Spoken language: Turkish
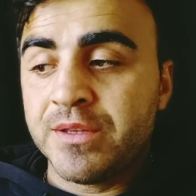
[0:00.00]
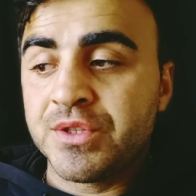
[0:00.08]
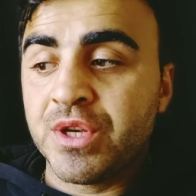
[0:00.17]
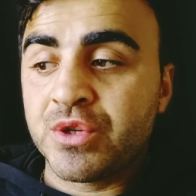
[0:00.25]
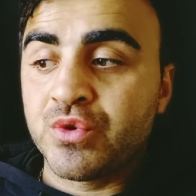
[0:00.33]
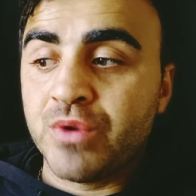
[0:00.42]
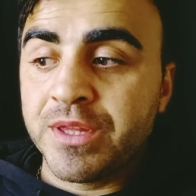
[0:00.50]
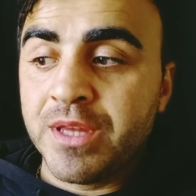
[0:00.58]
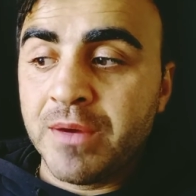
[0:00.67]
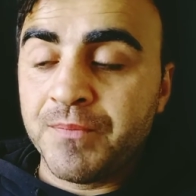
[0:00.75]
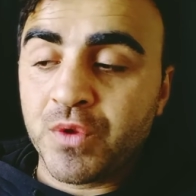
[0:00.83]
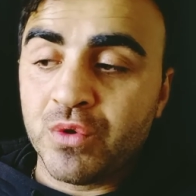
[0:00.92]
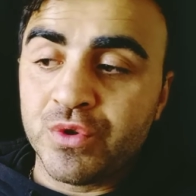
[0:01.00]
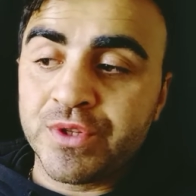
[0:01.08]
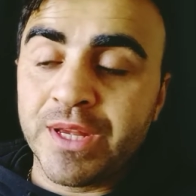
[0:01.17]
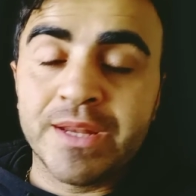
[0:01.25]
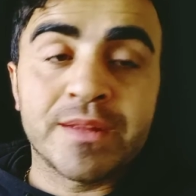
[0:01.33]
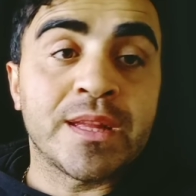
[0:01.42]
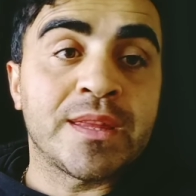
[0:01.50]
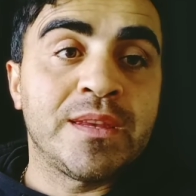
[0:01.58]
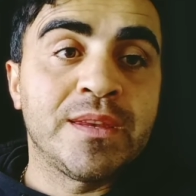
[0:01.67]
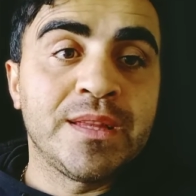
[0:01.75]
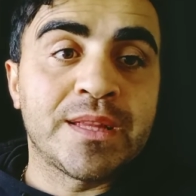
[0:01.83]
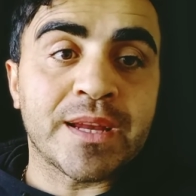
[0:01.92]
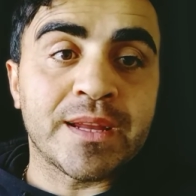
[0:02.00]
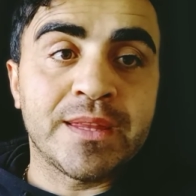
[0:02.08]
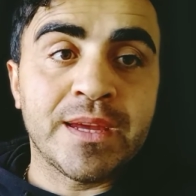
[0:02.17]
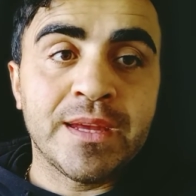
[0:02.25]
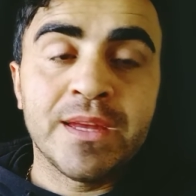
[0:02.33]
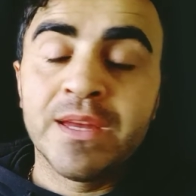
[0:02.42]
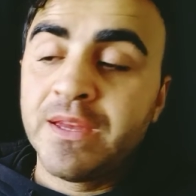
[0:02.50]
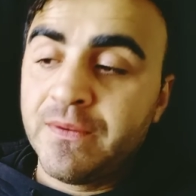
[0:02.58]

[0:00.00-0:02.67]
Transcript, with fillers: Joshua da özellikle de İngiltere'de